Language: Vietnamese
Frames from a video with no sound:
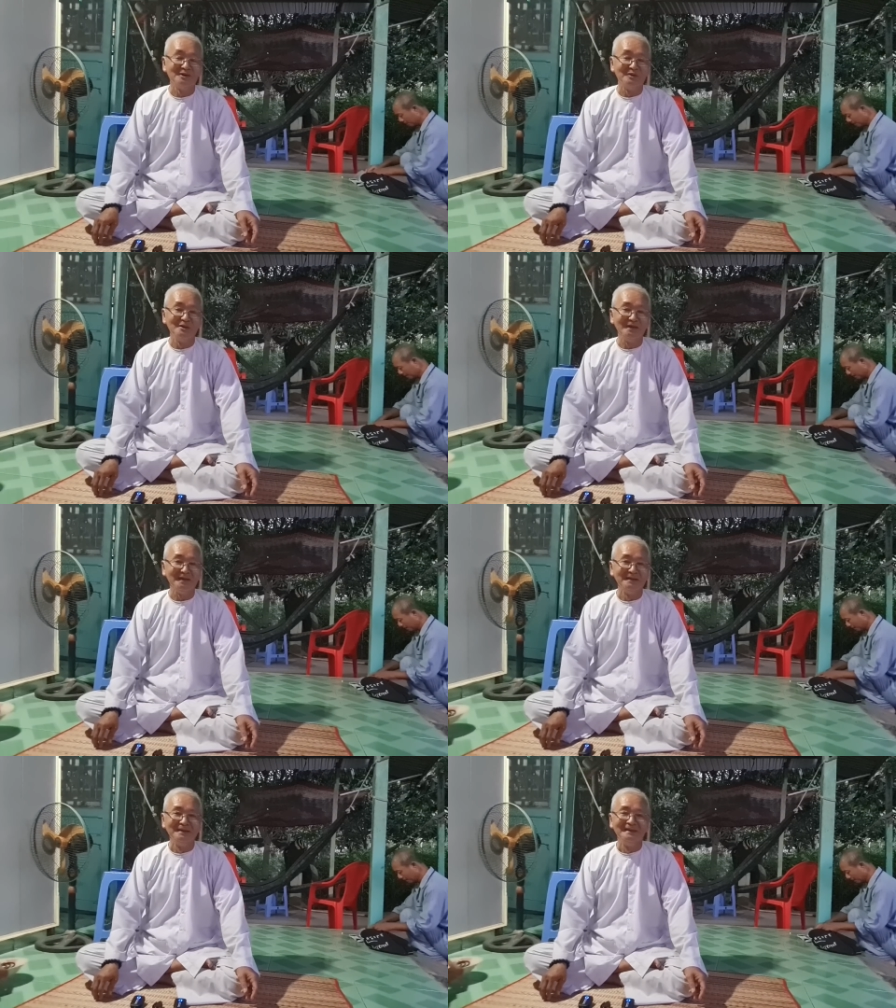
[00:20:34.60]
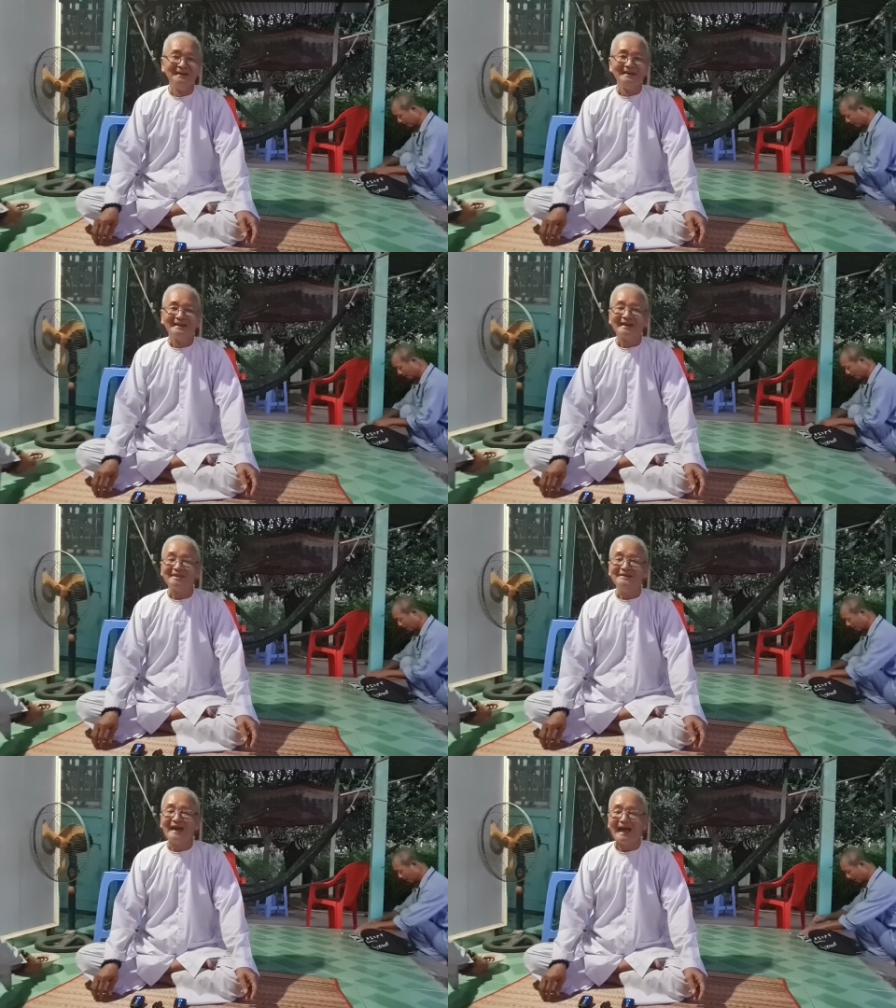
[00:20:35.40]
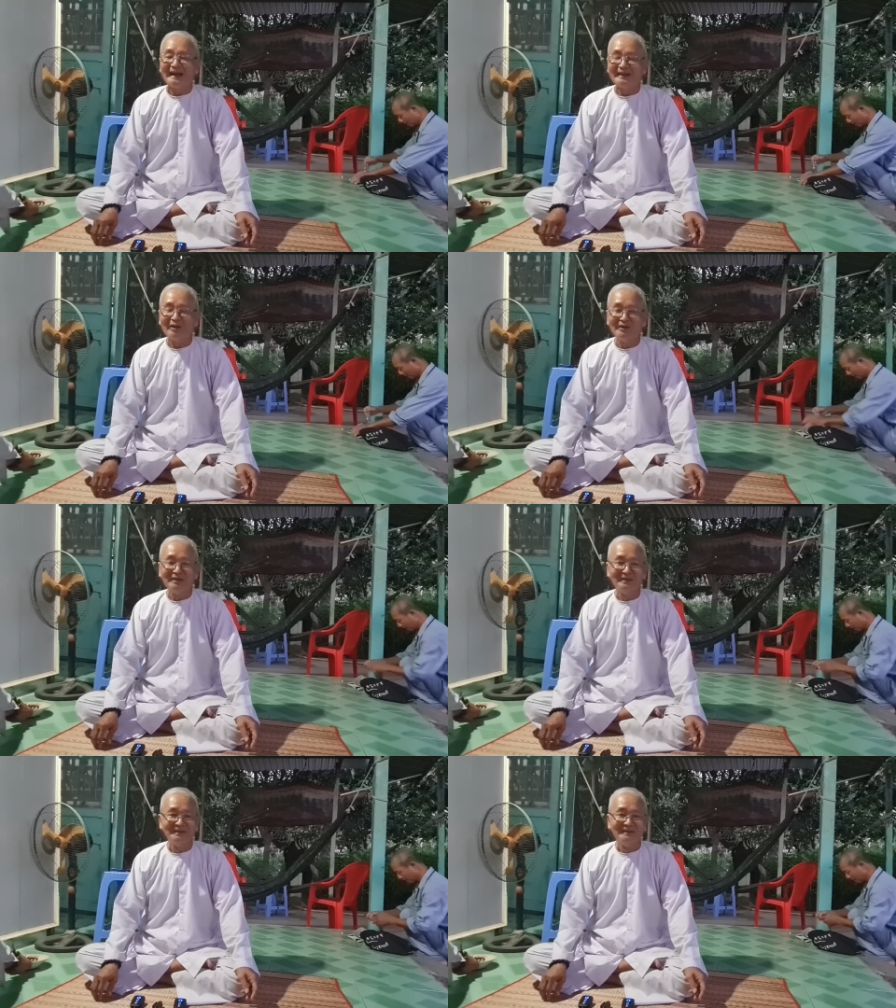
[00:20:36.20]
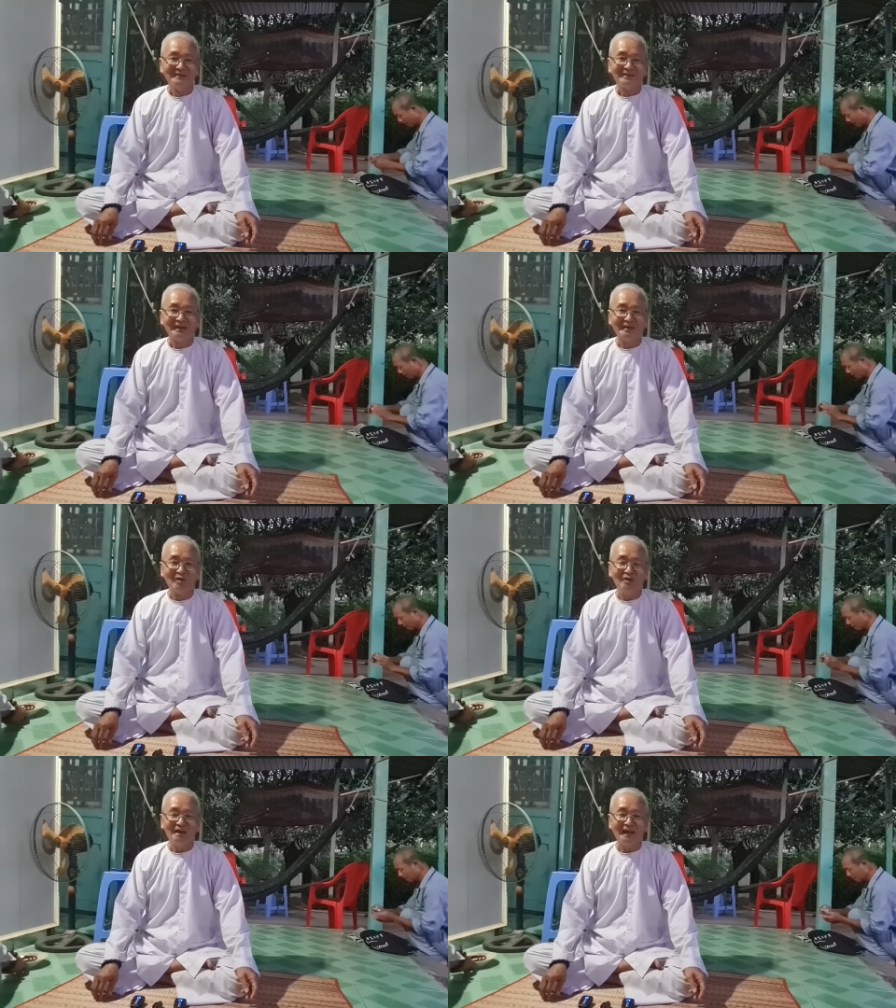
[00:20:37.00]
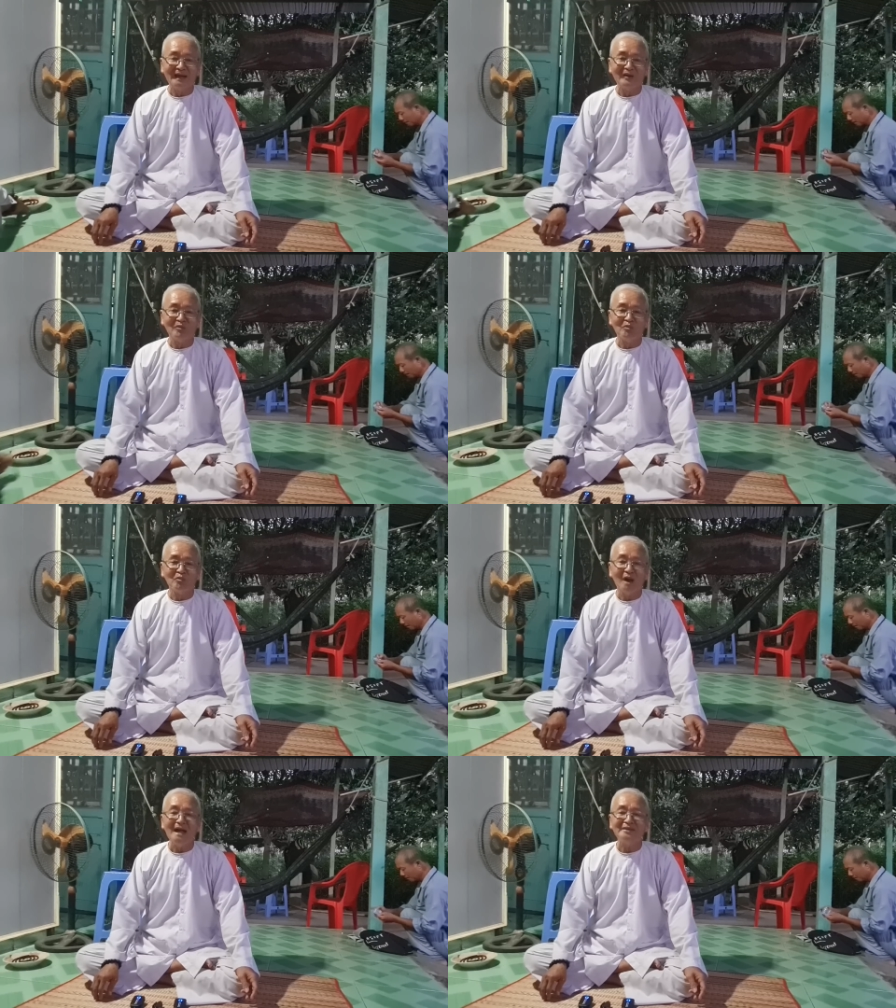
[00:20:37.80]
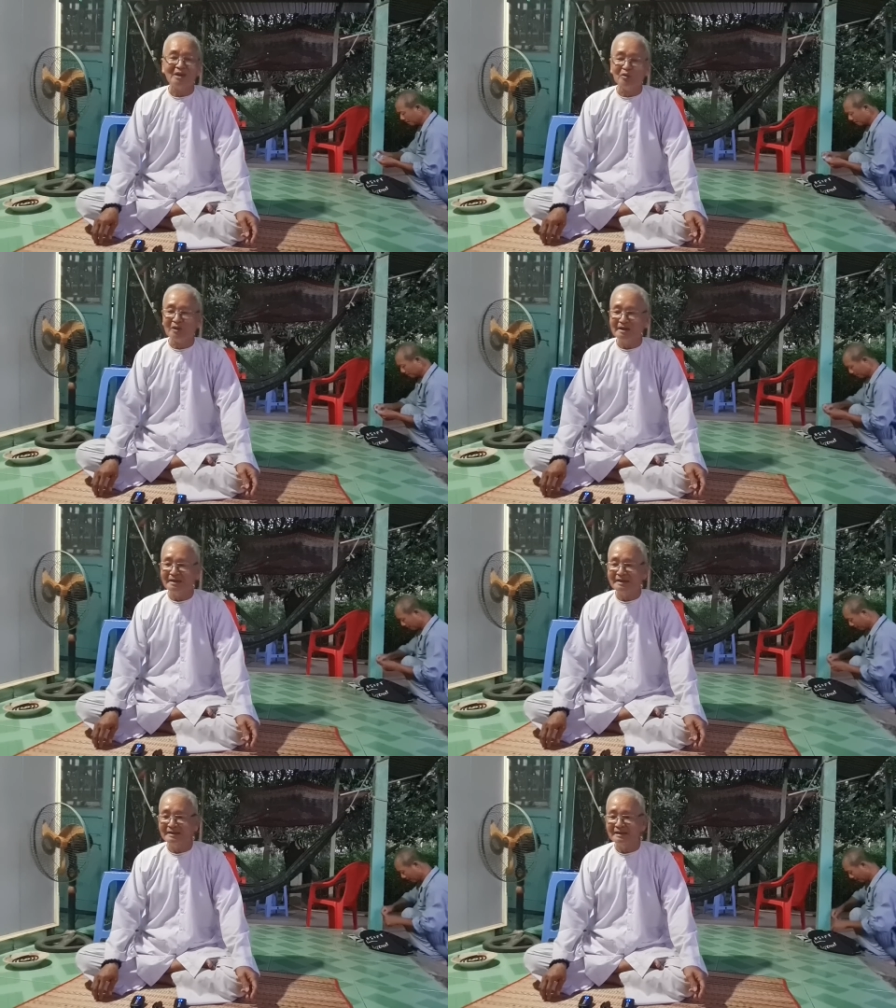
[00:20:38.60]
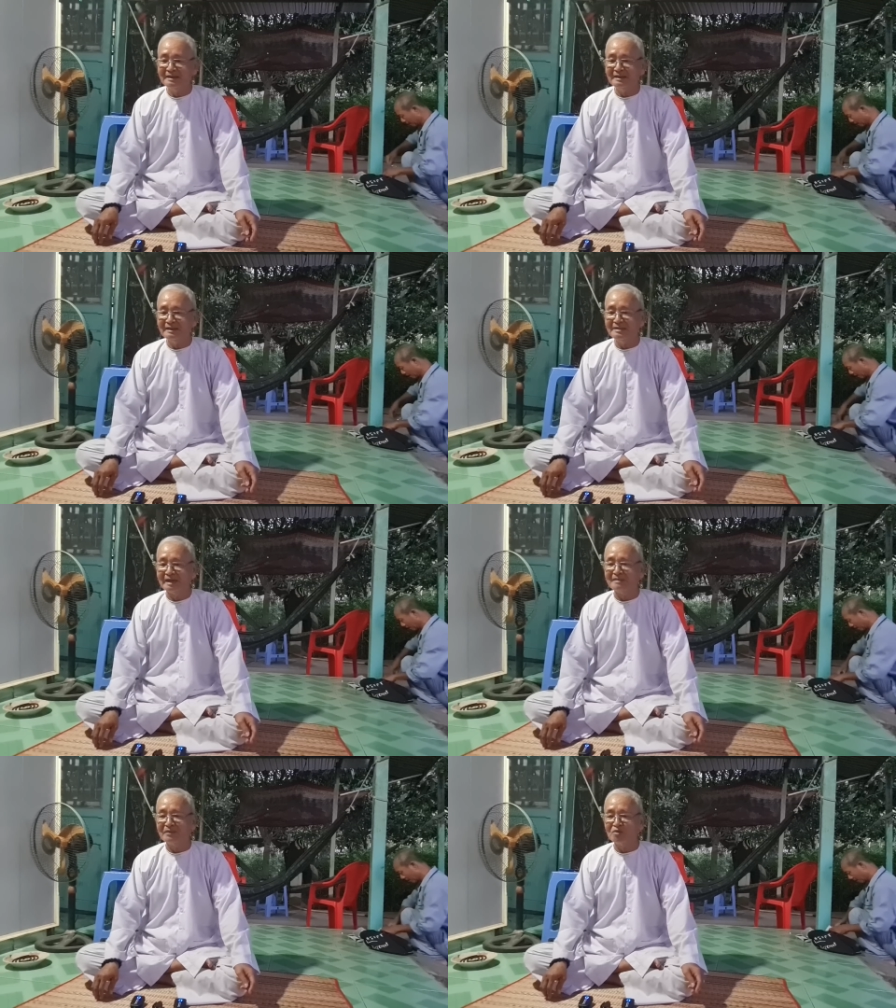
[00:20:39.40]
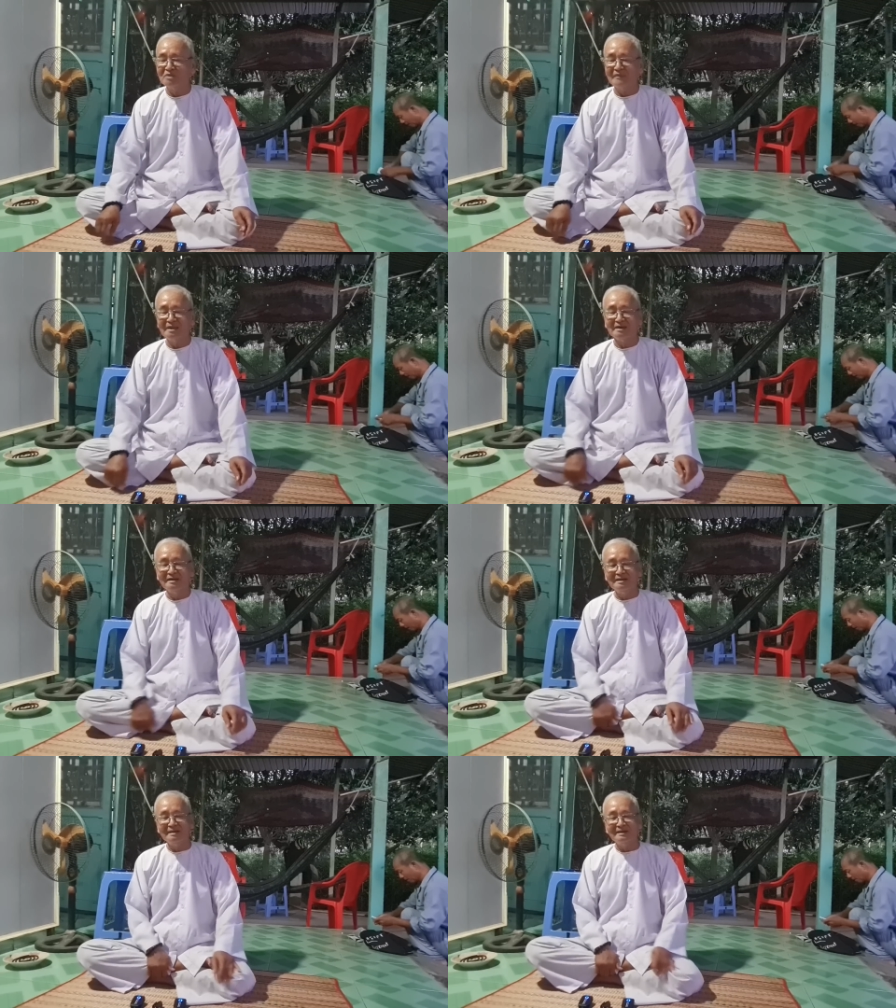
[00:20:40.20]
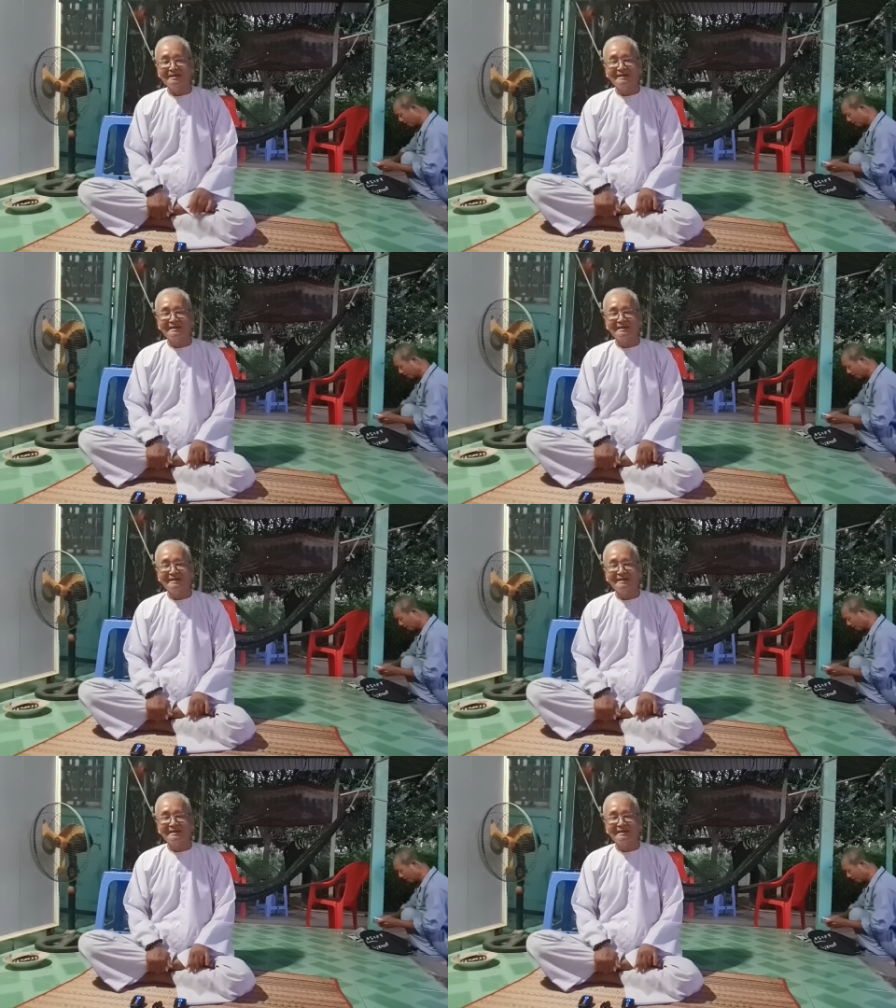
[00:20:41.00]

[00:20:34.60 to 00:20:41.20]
thưa quý vị cái chữ già này thôi thì nó là quá nhiều cái cái cái cái, cái việc mà chúng ta phải giữ rồi đó.